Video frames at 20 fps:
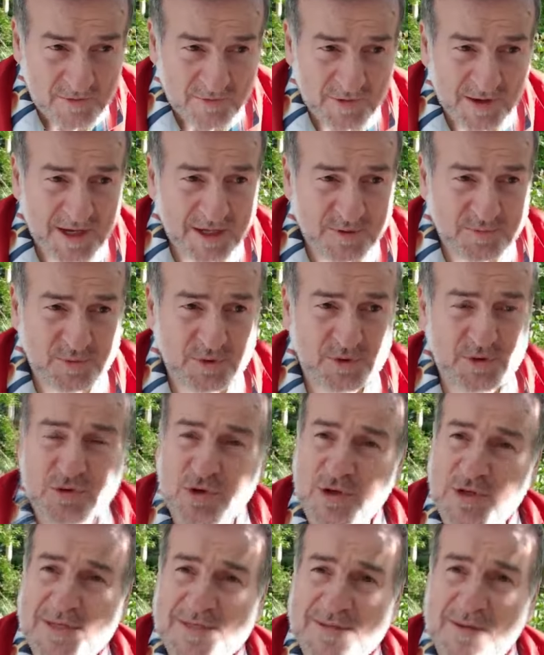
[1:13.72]
Fakat bunu
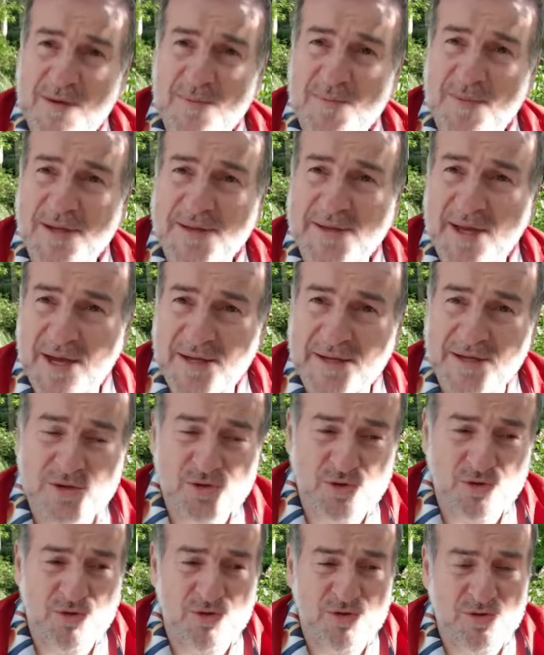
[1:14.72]
söylediği zaman ben de aynen
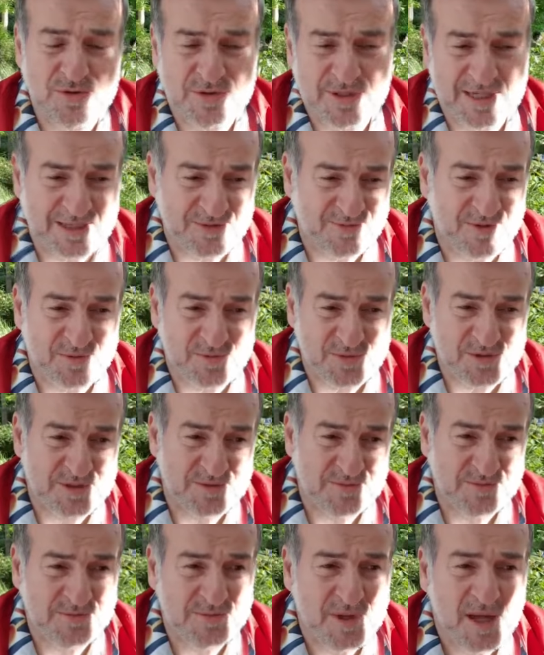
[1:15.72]
şunu teklif
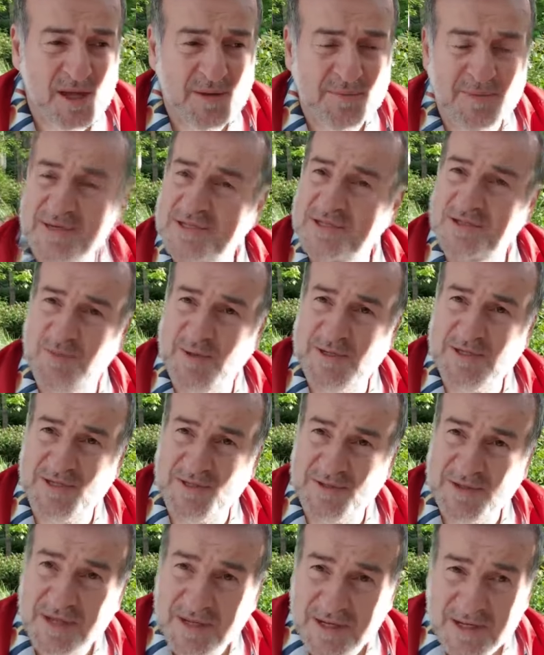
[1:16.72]
etmiştim meclis
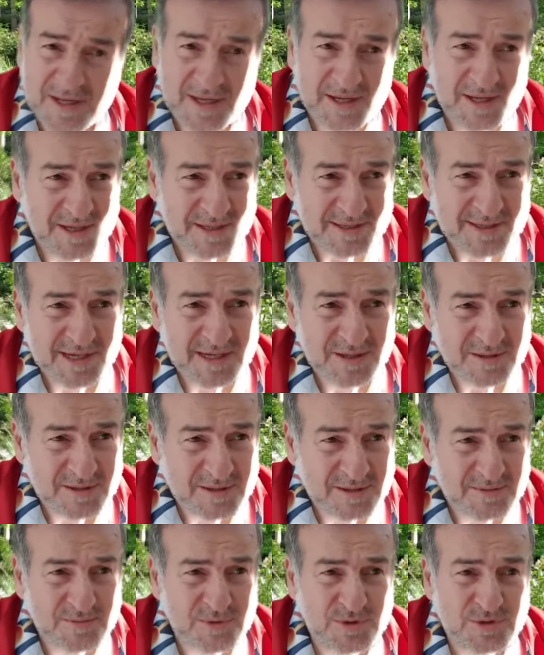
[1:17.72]
başkanına.
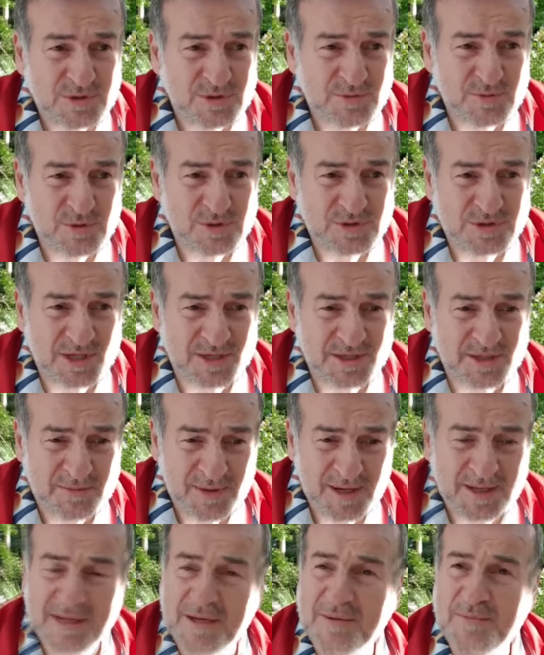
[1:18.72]
Gelin bu 23 Nisan'da
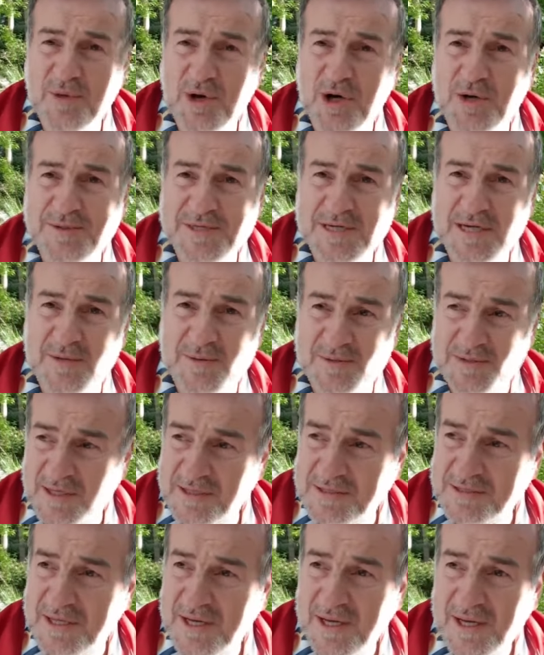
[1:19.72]
madem böyle bir şey
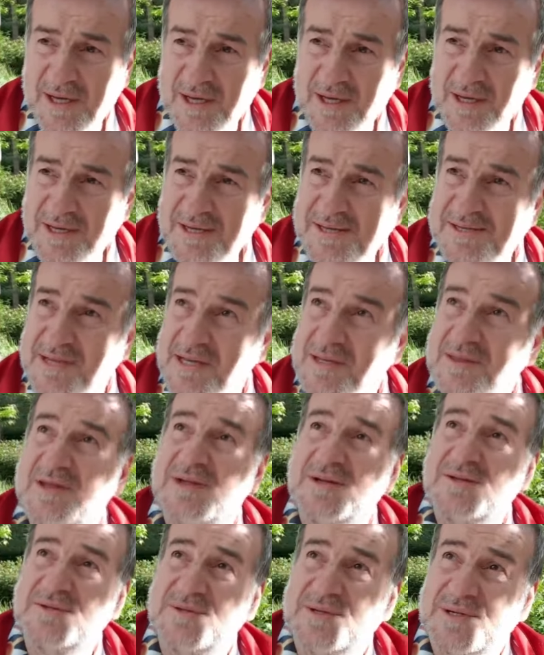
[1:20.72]
yapacağız.
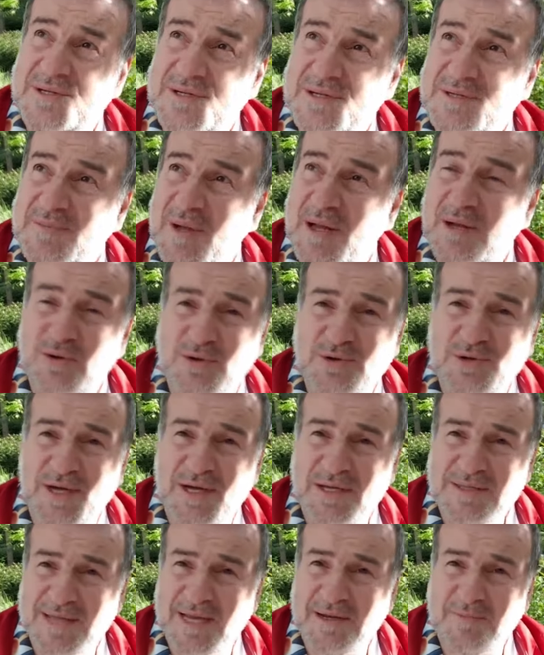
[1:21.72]
insanların e,
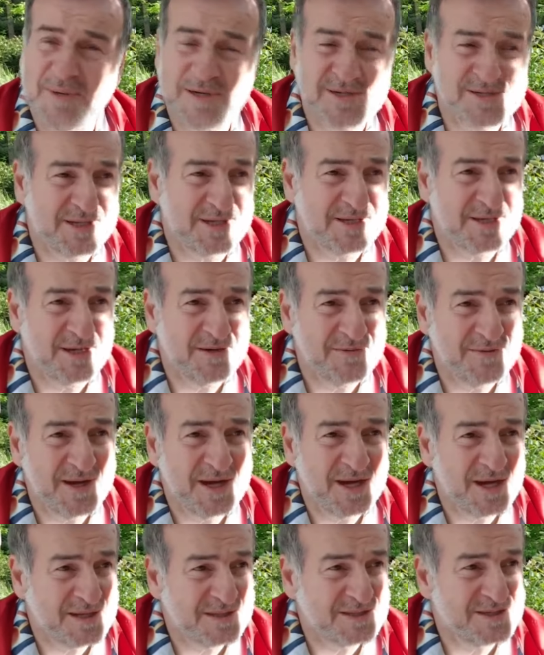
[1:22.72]
balkonda tek başlarına
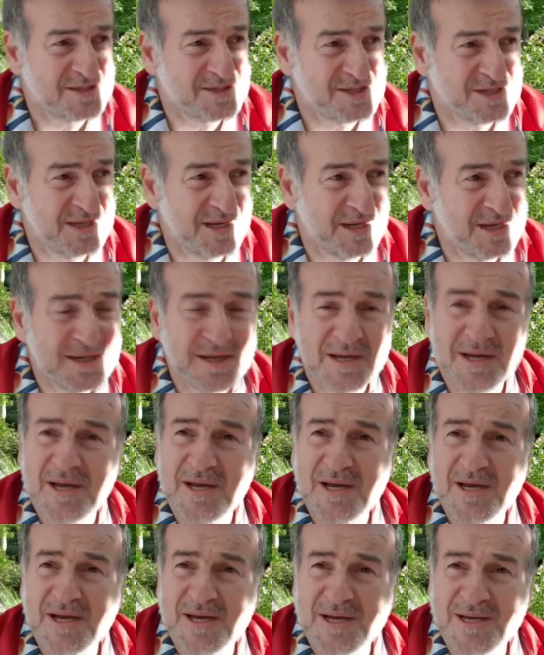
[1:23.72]
veya iki kişiyle
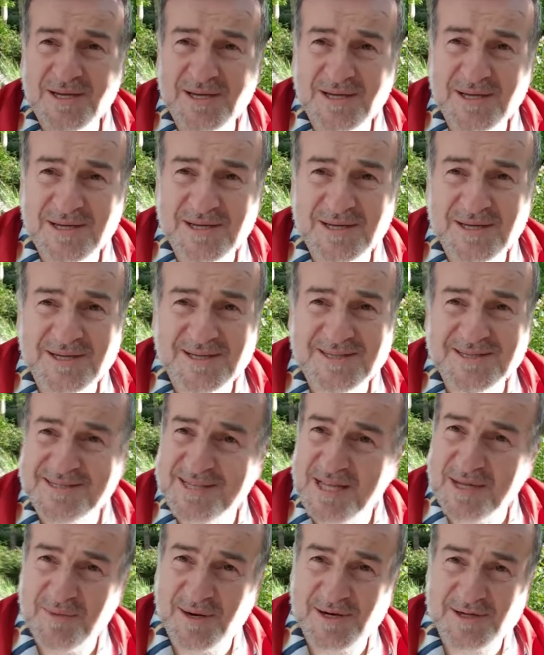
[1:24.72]
e,
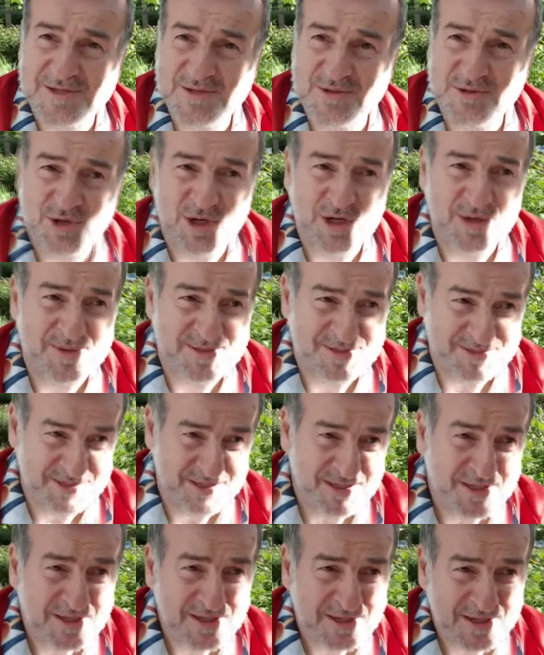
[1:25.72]
İstiklal Marşı'nı
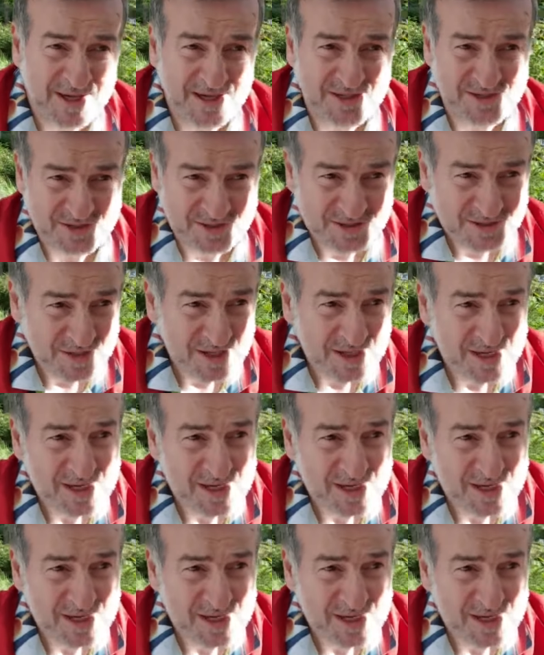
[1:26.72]
söylemesine karşın